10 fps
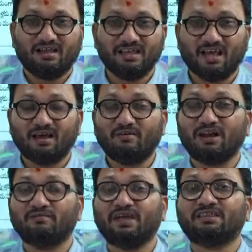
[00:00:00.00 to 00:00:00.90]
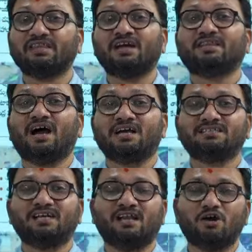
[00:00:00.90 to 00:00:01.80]
ఇలా వాళ్ళ వ్యక్తిగత
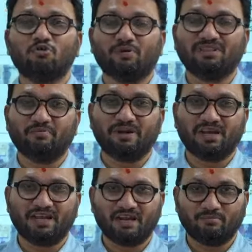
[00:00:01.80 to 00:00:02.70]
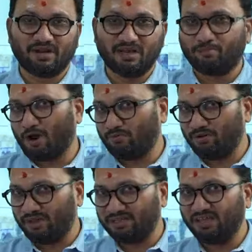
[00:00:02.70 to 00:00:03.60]
అజెండాకు పెద్దపీట ఇవ్వడంలోనే
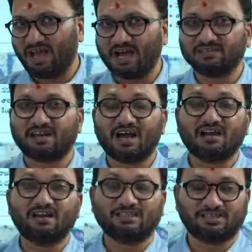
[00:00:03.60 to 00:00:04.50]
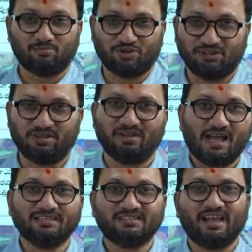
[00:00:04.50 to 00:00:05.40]
ప్రాబ్లం అయింది ఆంధ్ర నష్టపోయింది
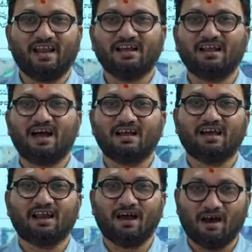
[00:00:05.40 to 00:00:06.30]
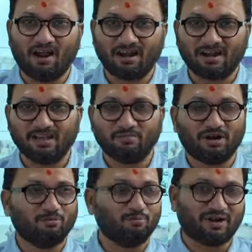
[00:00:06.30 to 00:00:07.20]
అది తెలంగాణలో ఆల్రెడీ
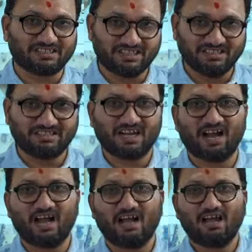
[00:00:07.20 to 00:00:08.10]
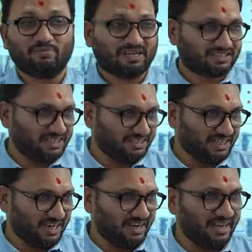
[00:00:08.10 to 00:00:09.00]
మనము ప్రశ్నించక
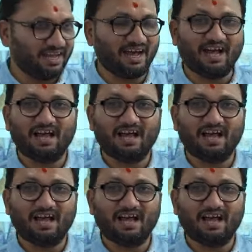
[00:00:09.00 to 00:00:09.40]
ప్రశ్నించలేక